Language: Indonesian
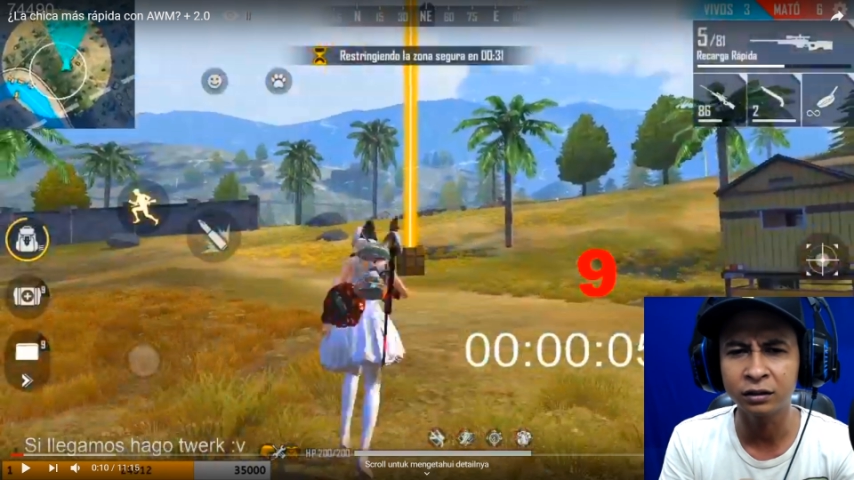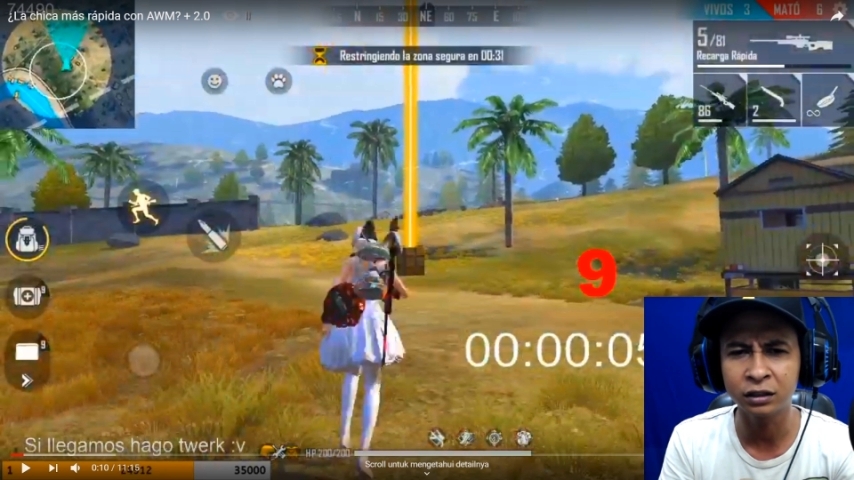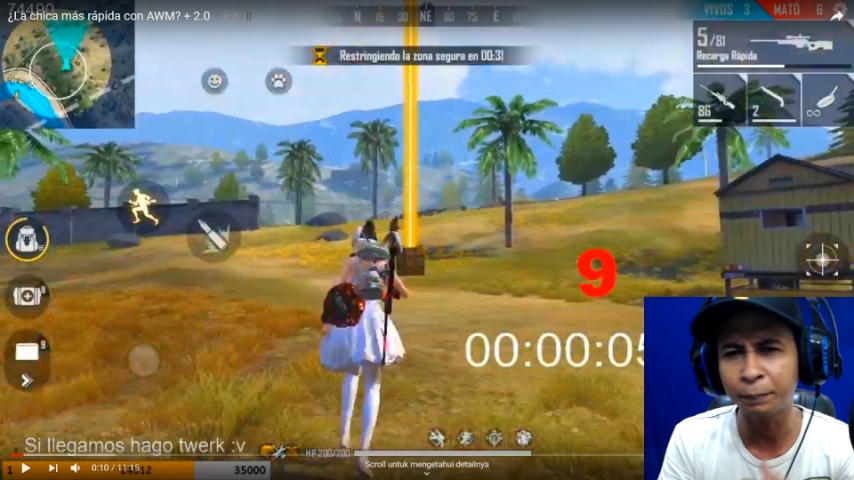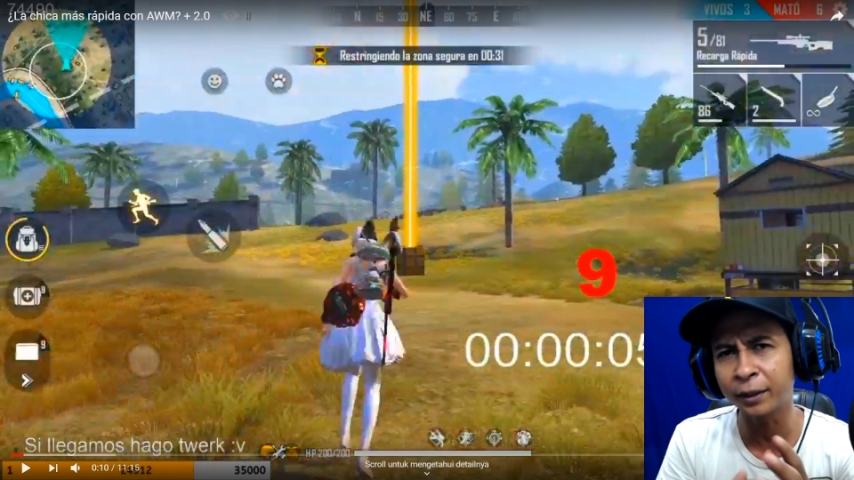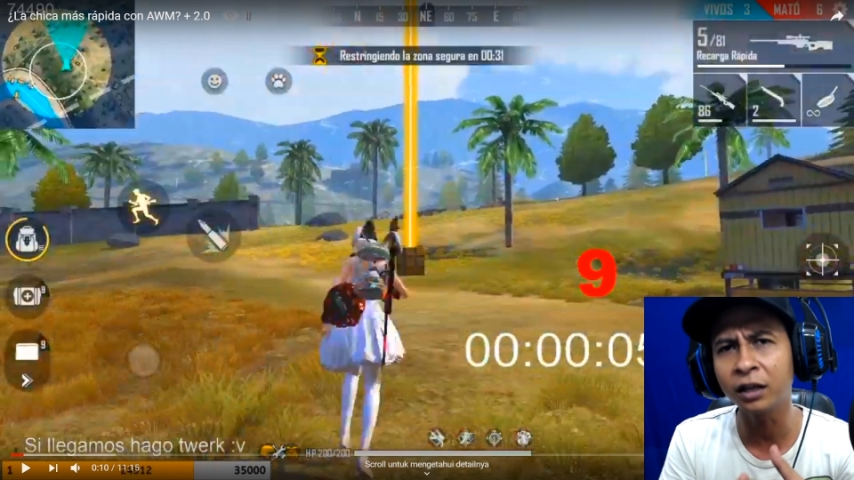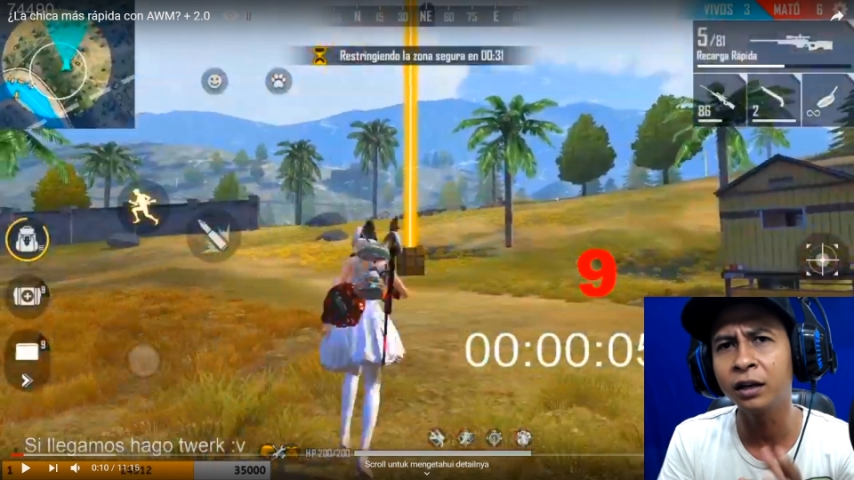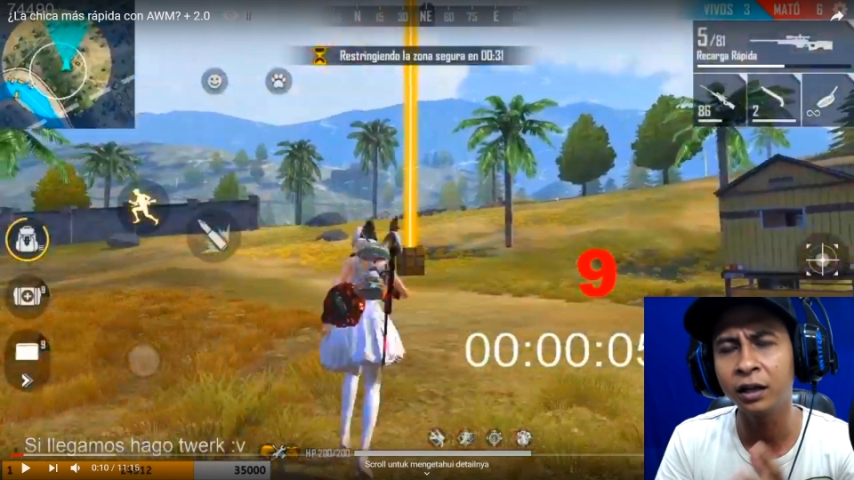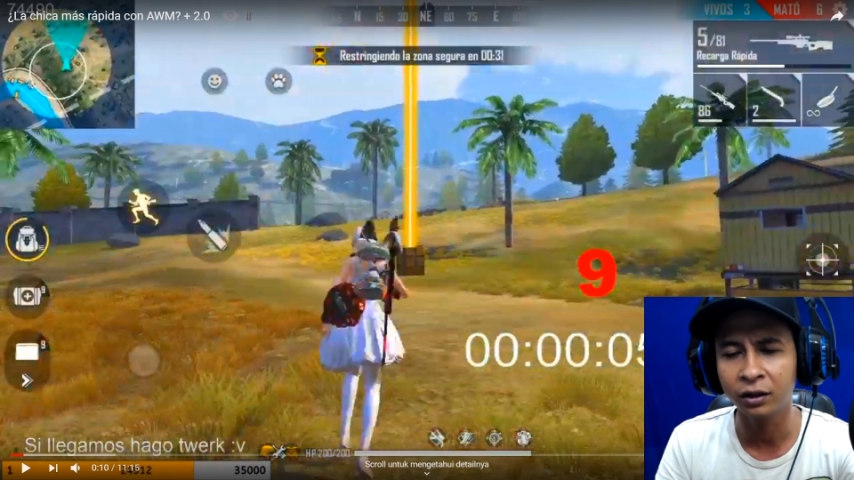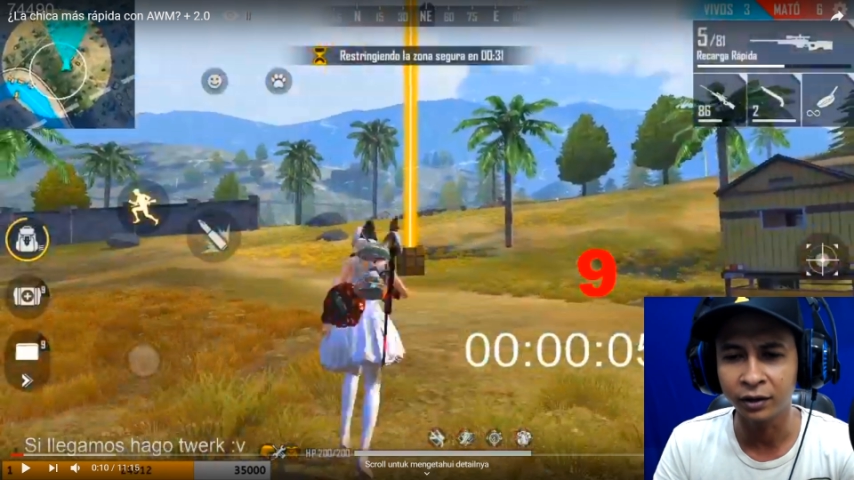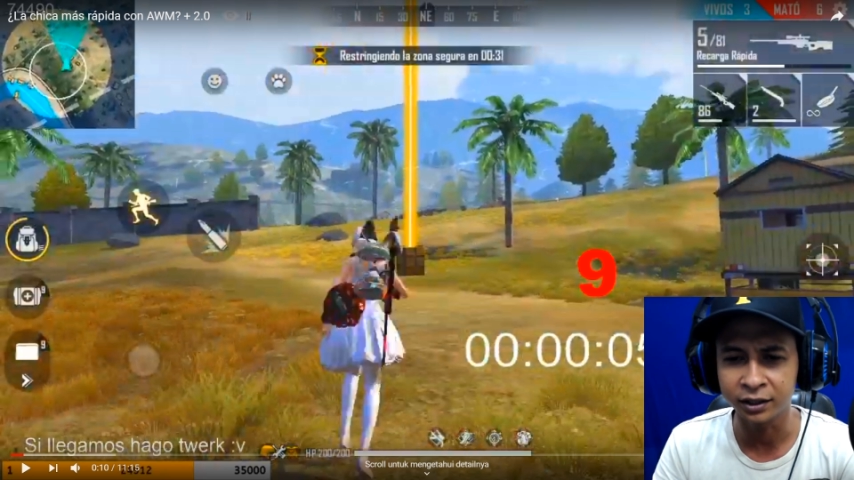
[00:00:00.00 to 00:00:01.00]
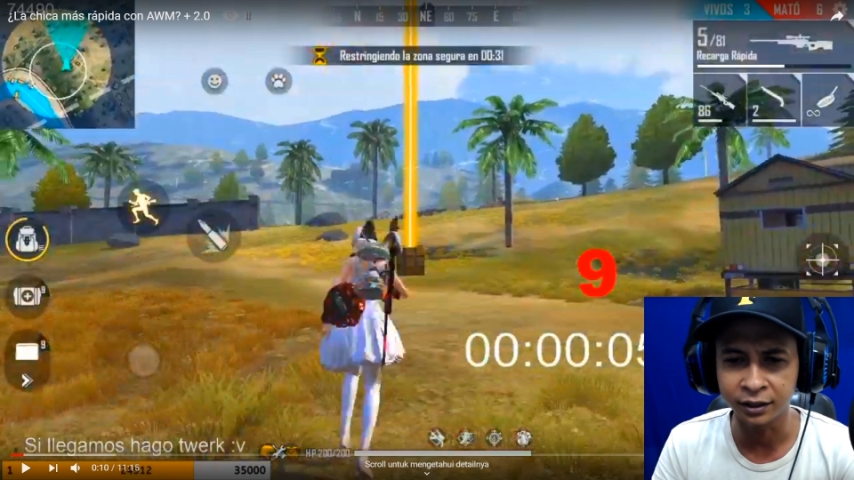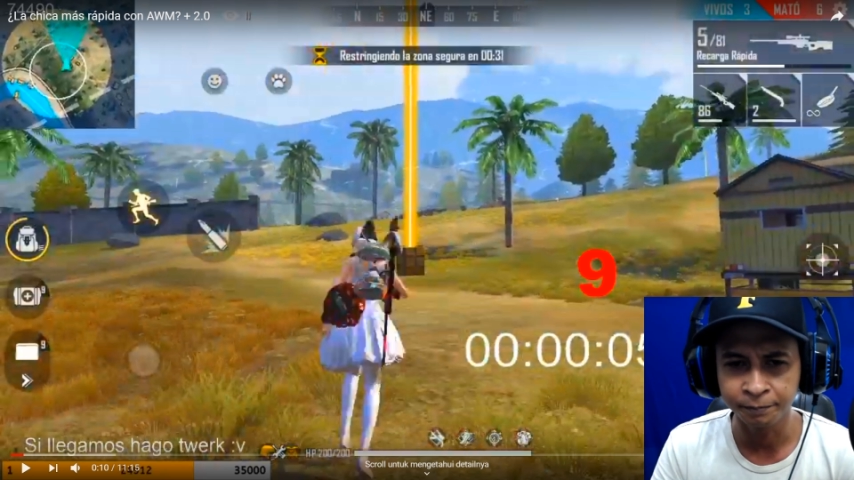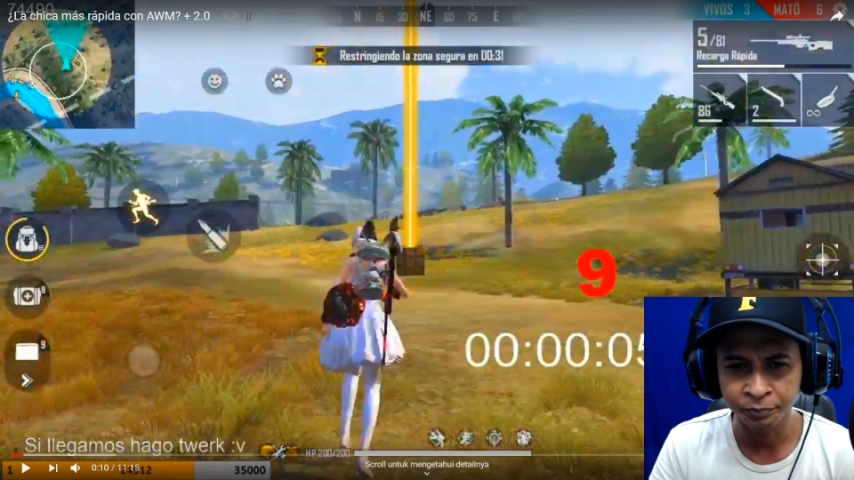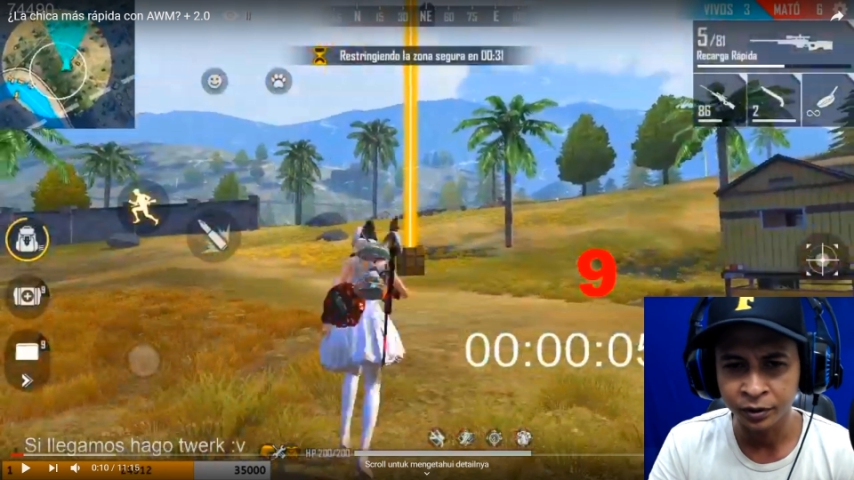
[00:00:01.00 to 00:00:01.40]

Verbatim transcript: secepat ini gitu guys ya